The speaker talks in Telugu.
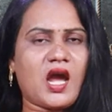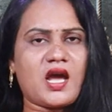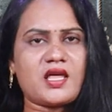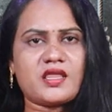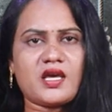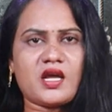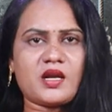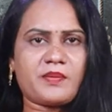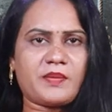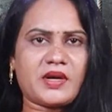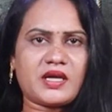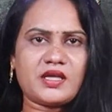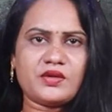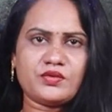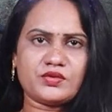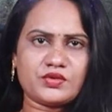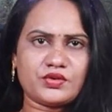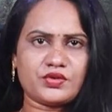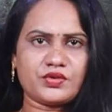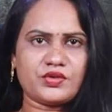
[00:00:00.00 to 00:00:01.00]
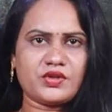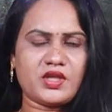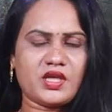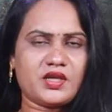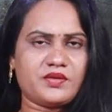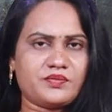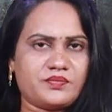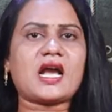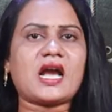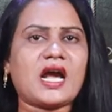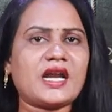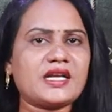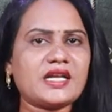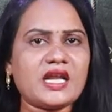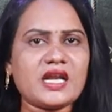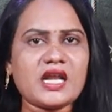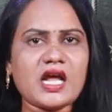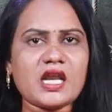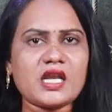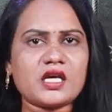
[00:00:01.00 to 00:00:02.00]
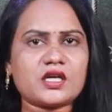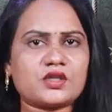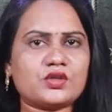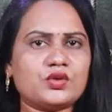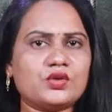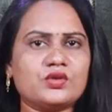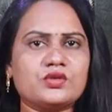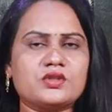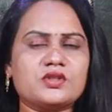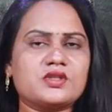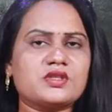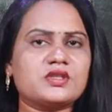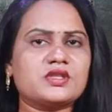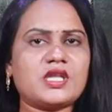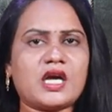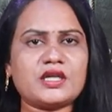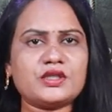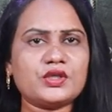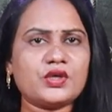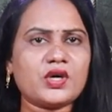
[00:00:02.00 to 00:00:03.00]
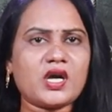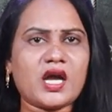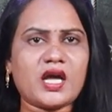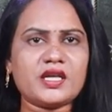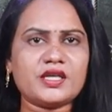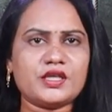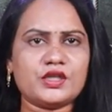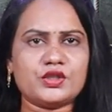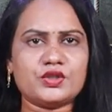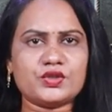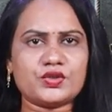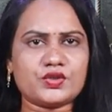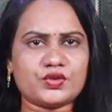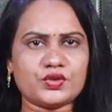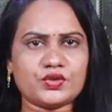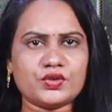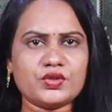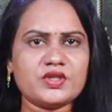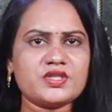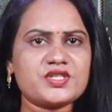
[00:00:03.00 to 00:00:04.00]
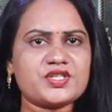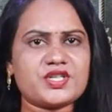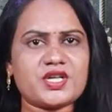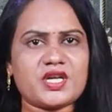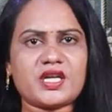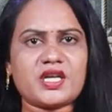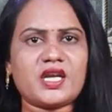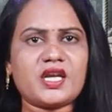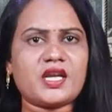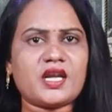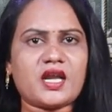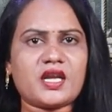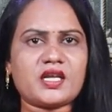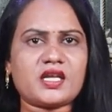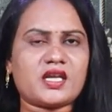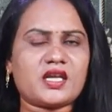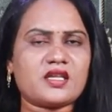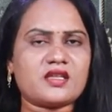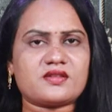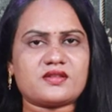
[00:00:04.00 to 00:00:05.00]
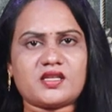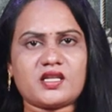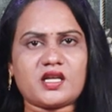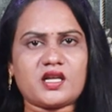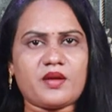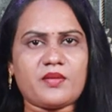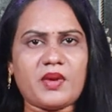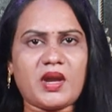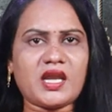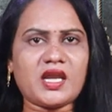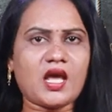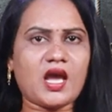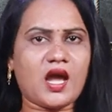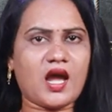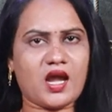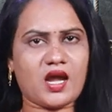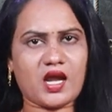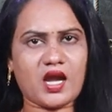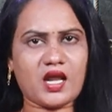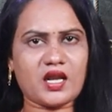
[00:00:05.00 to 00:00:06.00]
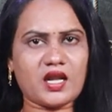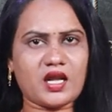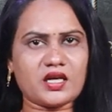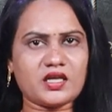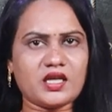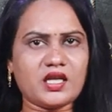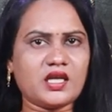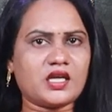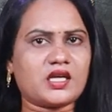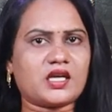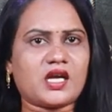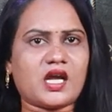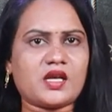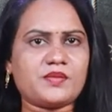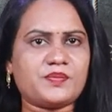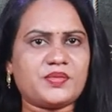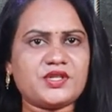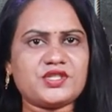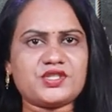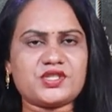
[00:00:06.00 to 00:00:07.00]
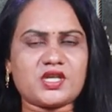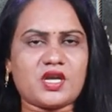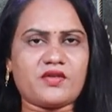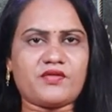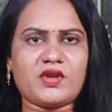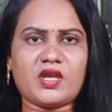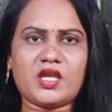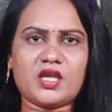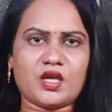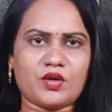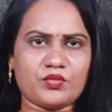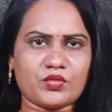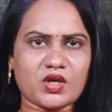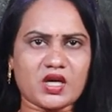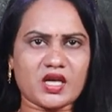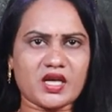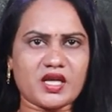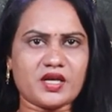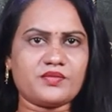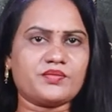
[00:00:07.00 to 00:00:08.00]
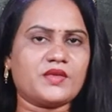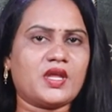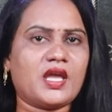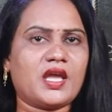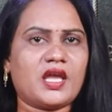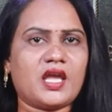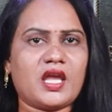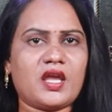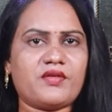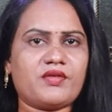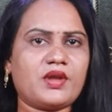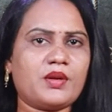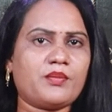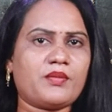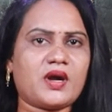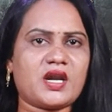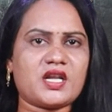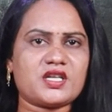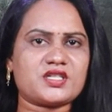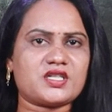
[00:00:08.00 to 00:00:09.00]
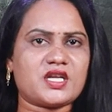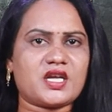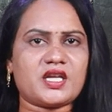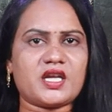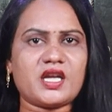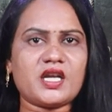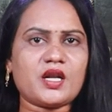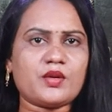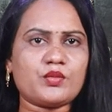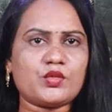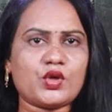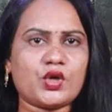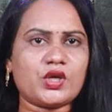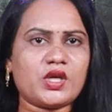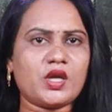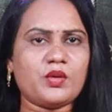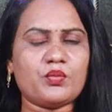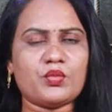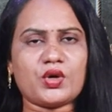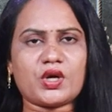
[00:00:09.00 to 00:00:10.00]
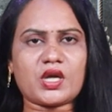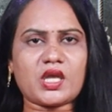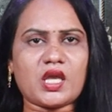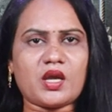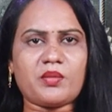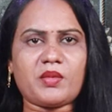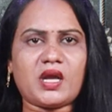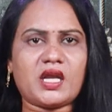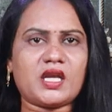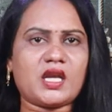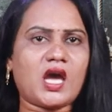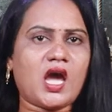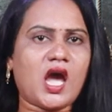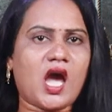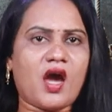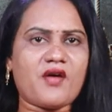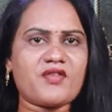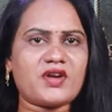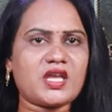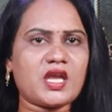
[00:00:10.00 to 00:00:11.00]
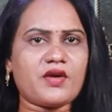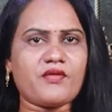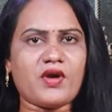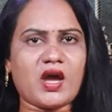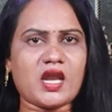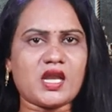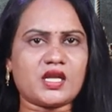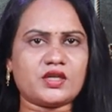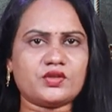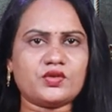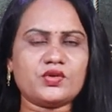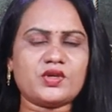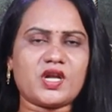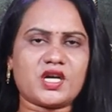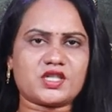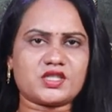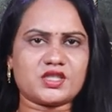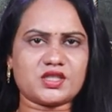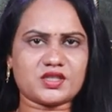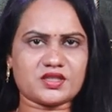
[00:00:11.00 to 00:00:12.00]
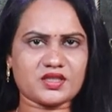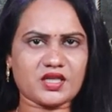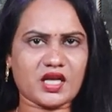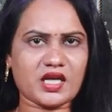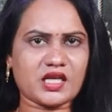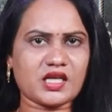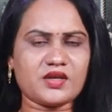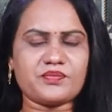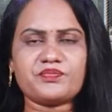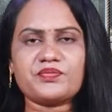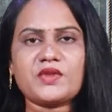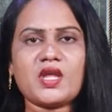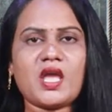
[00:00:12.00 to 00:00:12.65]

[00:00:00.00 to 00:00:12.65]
ఆధారపడి ఉంటుంది కండరాలకు దన్నుగా నిలుస్తూ శరీరానికి స్థిరమైన ఆకారాన్ని కల్పించేవి ఎముకలే ఇవి మన శరీరంలోని ముఖ్యమైన అవయవాలను రక్షిస్తాయి